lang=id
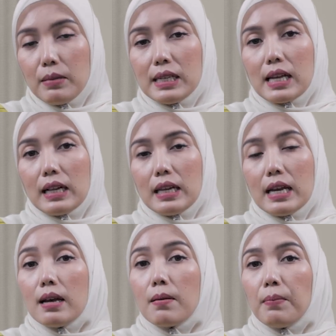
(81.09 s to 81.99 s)

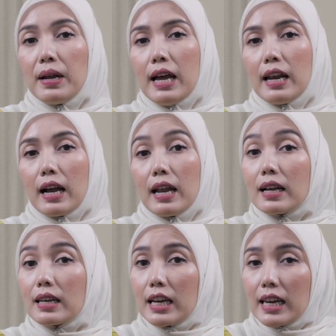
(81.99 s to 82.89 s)
Misalnya pada
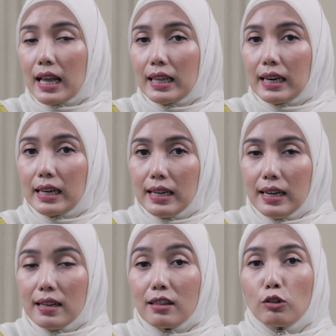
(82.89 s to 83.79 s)
anak-anak dengan alergi